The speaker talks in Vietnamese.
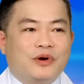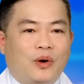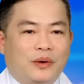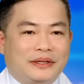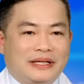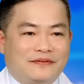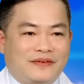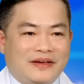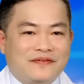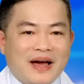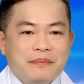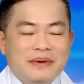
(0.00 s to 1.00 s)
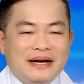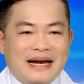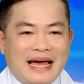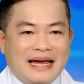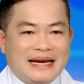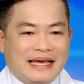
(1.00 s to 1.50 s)
rồi thì phải phát minh
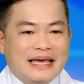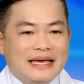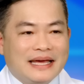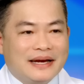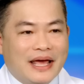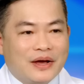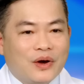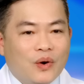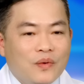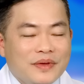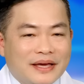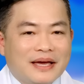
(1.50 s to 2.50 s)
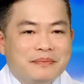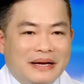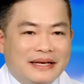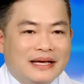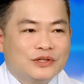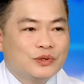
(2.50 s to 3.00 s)
ra cái này cái kia để cứu những cái
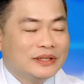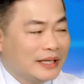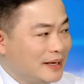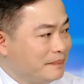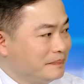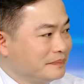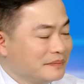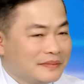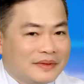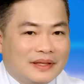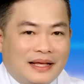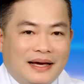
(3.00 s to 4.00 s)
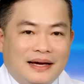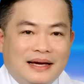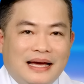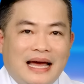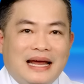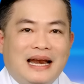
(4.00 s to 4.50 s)
bệnh nhân suy tim.
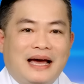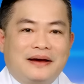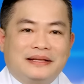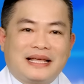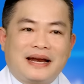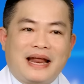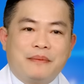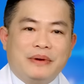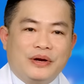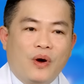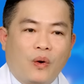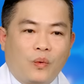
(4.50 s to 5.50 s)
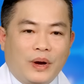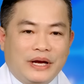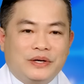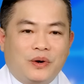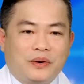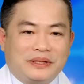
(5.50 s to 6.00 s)
Hay là người ta đã bị đột
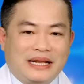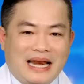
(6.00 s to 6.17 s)
quỵ rồi thì